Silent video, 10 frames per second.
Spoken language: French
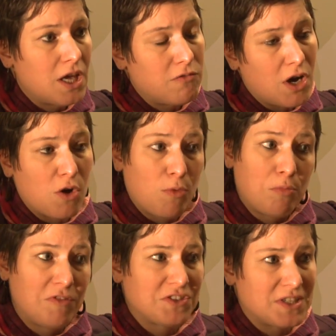et voir comment on
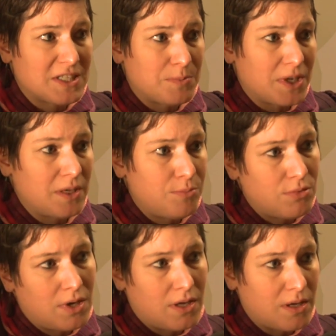pouvait s'en inspirer
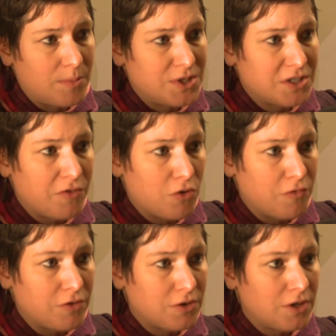pour la Belgique
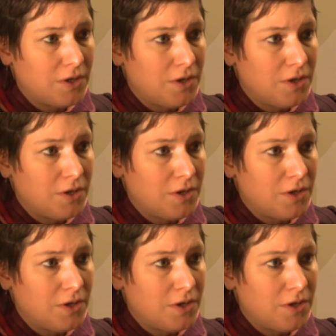francophone.